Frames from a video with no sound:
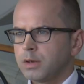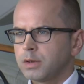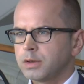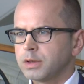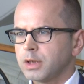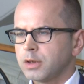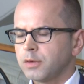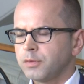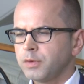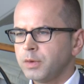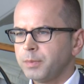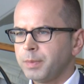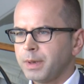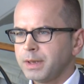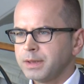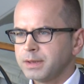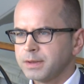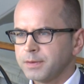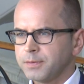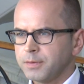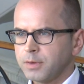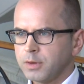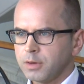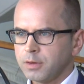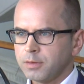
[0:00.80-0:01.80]
Szanowni
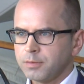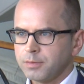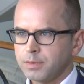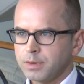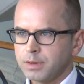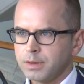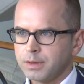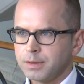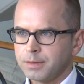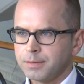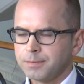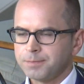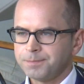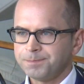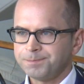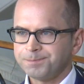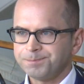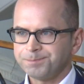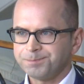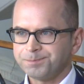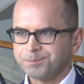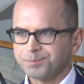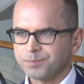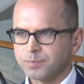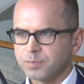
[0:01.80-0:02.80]
Państwo,
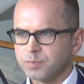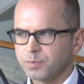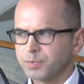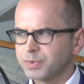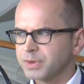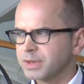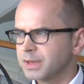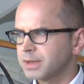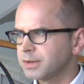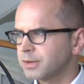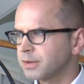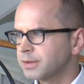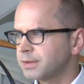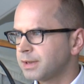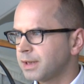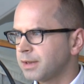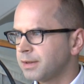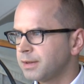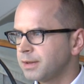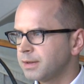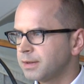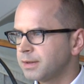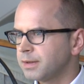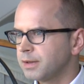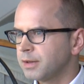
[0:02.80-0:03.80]
przez
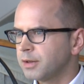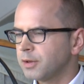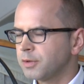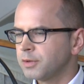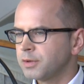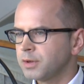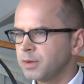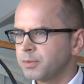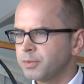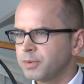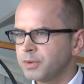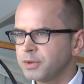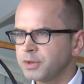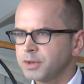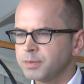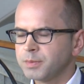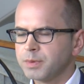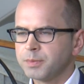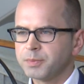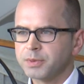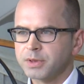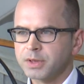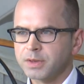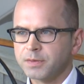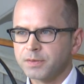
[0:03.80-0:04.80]
ostatnie tygodnie
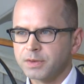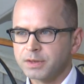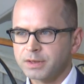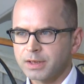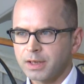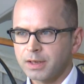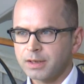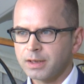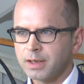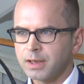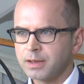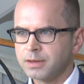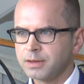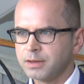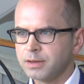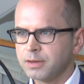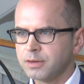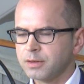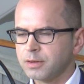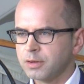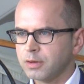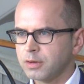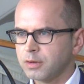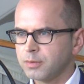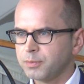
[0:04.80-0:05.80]
byliśmy przyzwyczajani
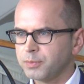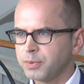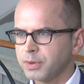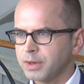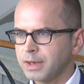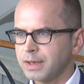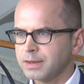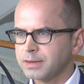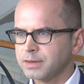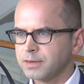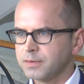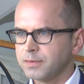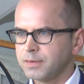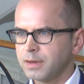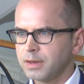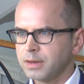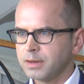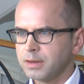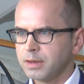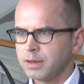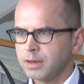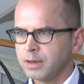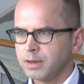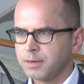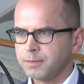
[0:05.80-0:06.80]
do
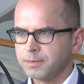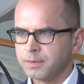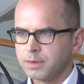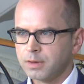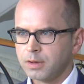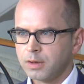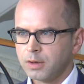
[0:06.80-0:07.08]
pokazywania